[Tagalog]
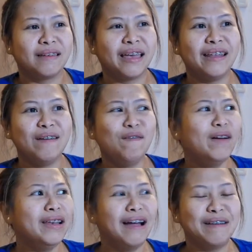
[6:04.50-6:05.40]

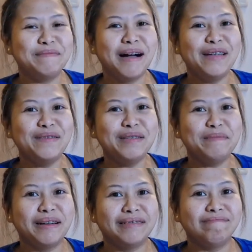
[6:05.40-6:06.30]
okay lang, maano enjoy.
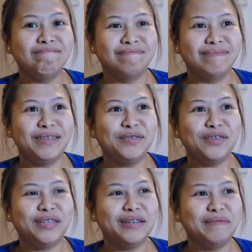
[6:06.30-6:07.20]
naman, mm-hmm.
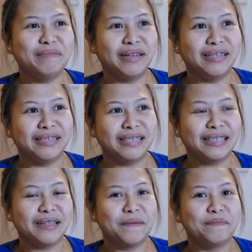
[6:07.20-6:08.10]
enjoy din naman
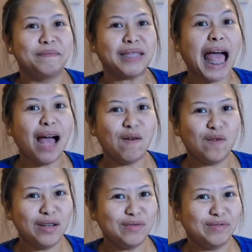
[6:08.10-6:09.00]
matao, tao,
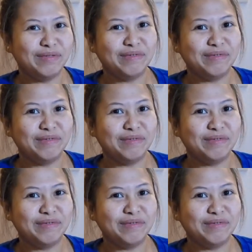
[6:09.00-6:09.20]
ganun.